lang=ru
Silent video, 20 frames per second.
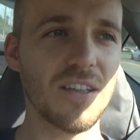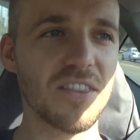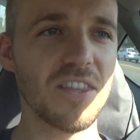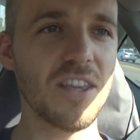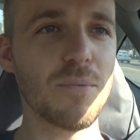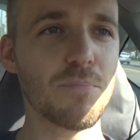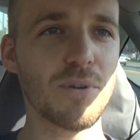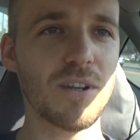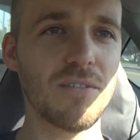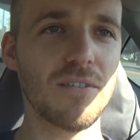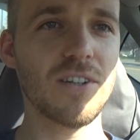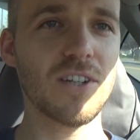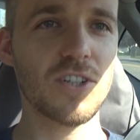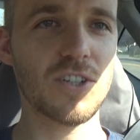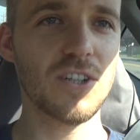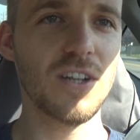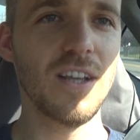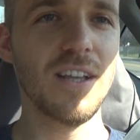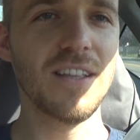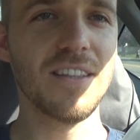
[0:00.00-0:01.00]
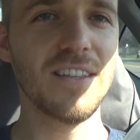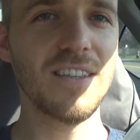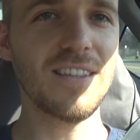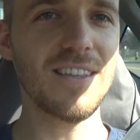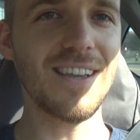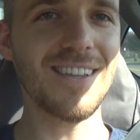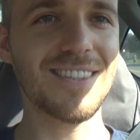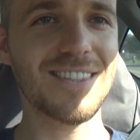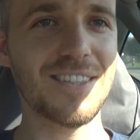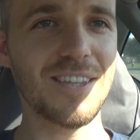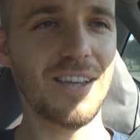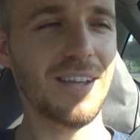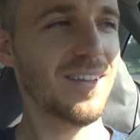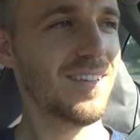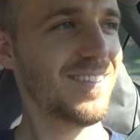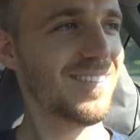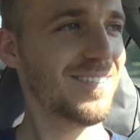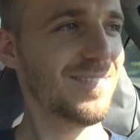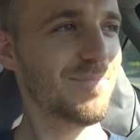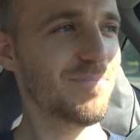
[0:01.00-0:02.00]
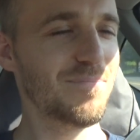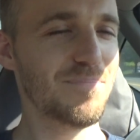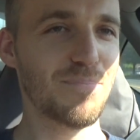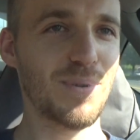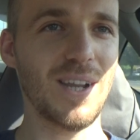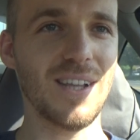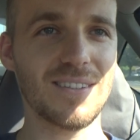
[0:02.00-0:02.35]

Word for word: Не превыш... Не едьте при